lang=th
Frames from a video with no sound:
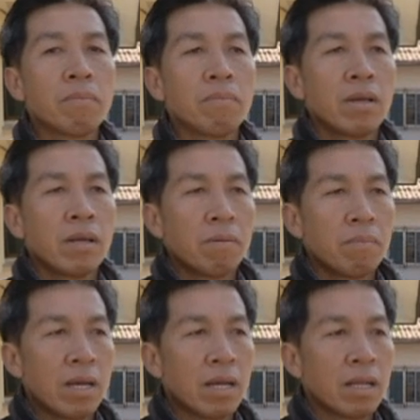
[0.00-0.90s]

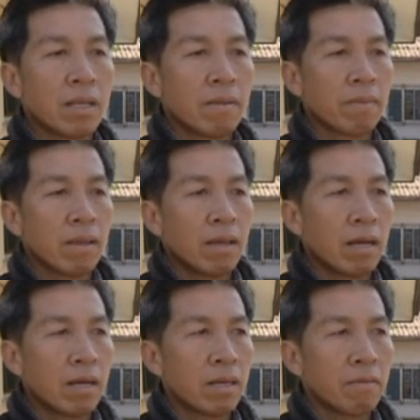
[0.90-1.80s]
นำมา
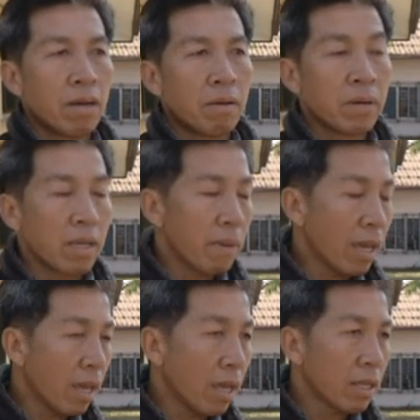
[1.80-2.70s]
เธอว่าเผย
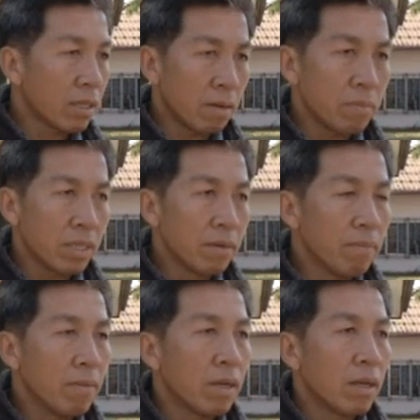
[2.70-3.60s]
แพร่เสื่อมซึ
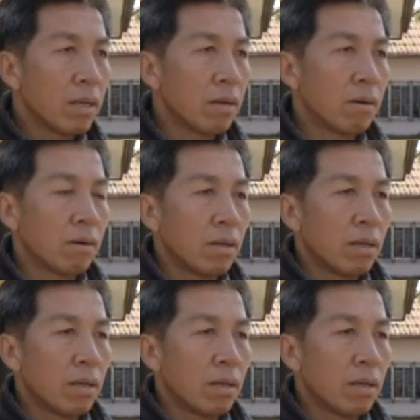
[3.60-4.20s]
มเนาะ